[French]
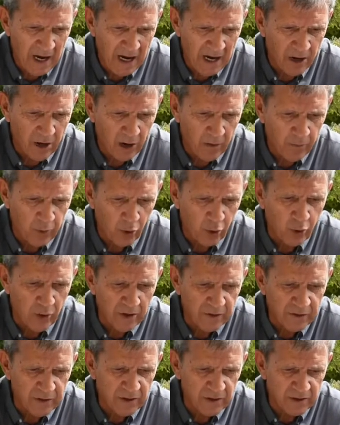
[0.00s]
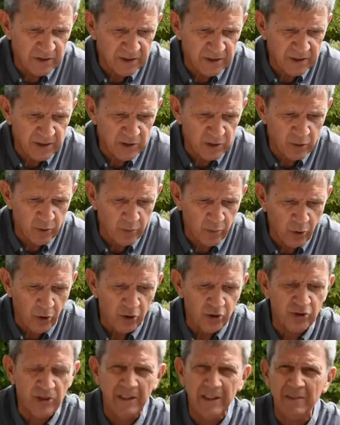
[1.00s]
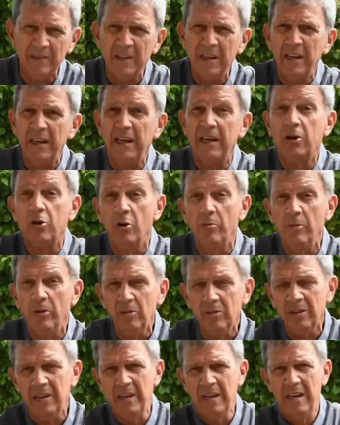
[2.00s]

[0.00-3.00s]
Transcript: Alors, pourquoi financer ce projet et comment